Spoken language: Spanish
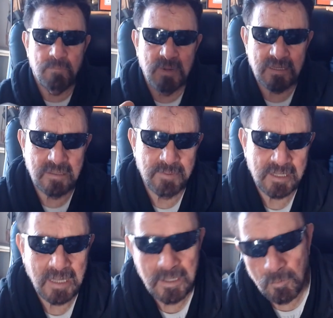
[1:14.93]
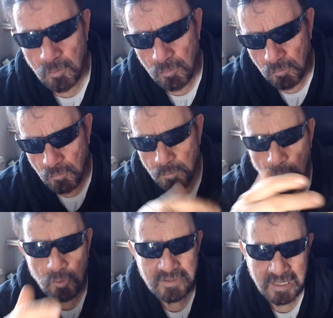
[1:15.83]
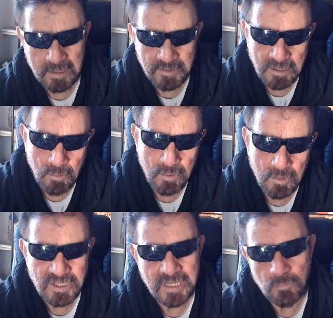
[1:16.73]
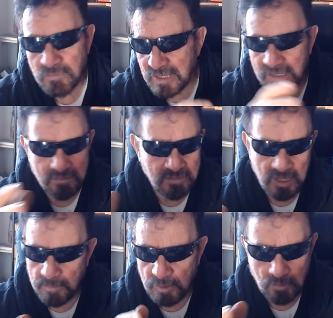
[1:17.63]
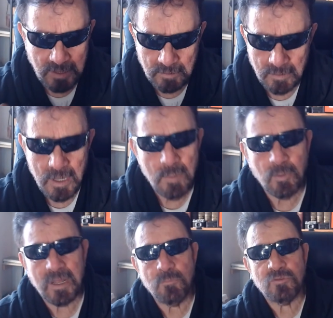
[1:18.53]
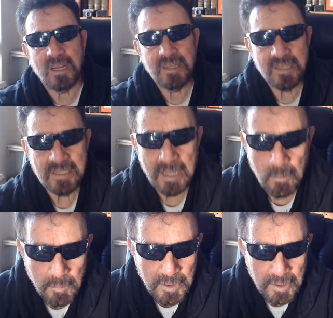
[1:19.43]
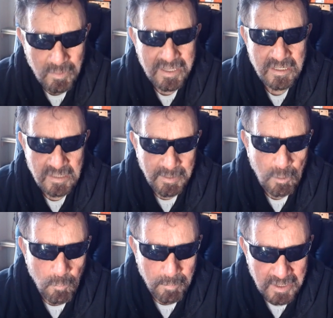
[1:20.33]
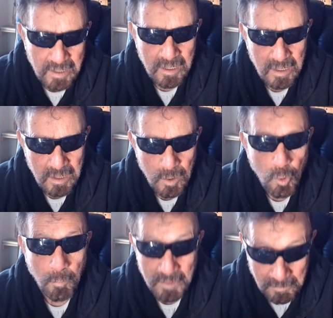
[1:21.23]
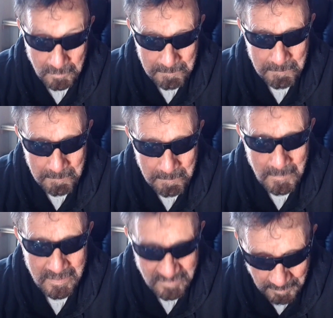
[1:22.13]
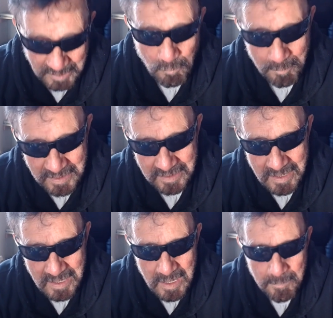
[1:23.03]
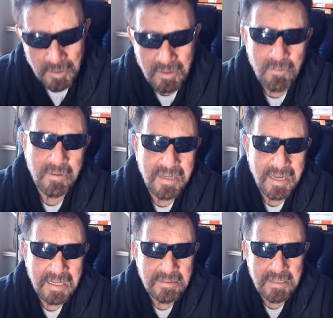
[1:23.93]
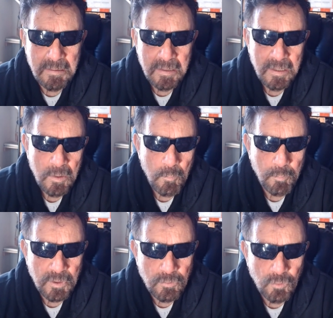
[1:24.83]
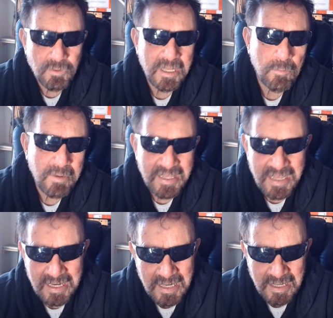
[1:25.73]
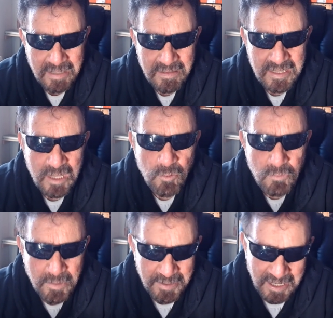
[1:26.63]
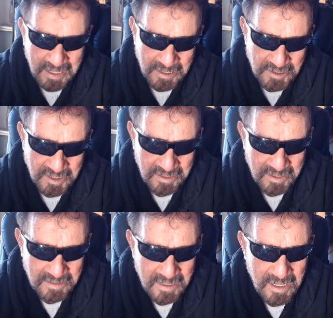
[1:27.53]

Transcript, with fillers: parte verdad y luego un poco transversado sin un entendimiento claro, porque hay muchas leyendas la juego de Hércules que se van a cumplir conmigo, se van a cumplir. Pero claro, la gente pues no tiene una idea clara de dónde vienen las leyendas